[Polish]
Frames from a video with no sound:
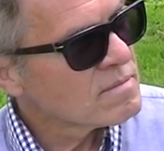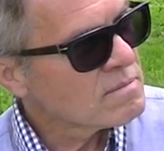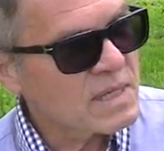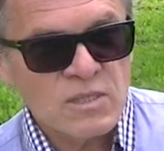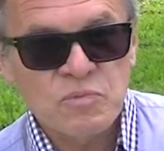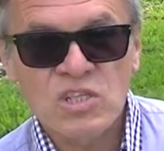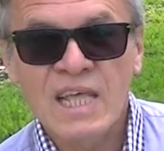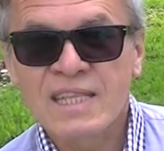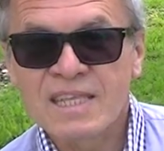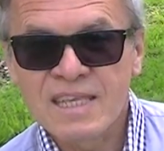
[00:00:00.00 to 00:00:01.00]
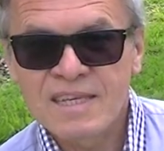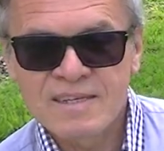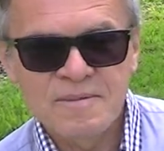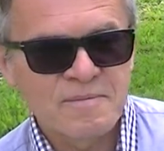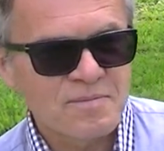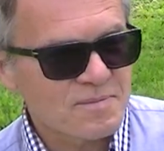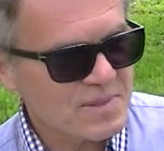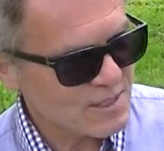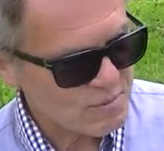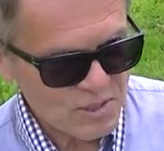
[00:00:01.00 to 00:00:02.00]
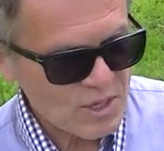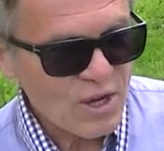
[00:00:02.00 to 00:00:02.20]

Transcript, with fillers: bardzo przydatni. Bardzo przy...